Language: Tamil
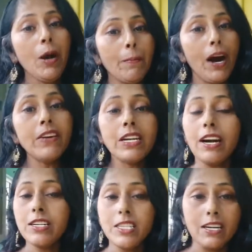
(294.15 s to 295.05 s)
மாவட்ட
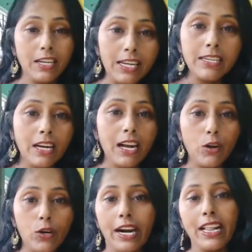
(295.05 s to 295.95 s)
ஆட்சியருக்கு இன்று நாங்கள்
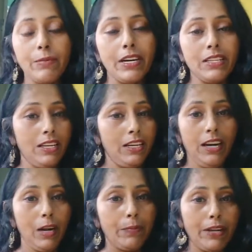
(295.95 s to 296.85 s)
ஒரு கடிதம் எழுதி
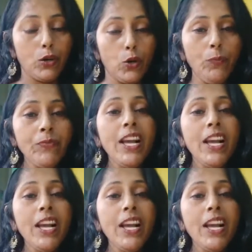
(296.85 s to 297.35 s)
அனுப்ப இருக்கிறோம்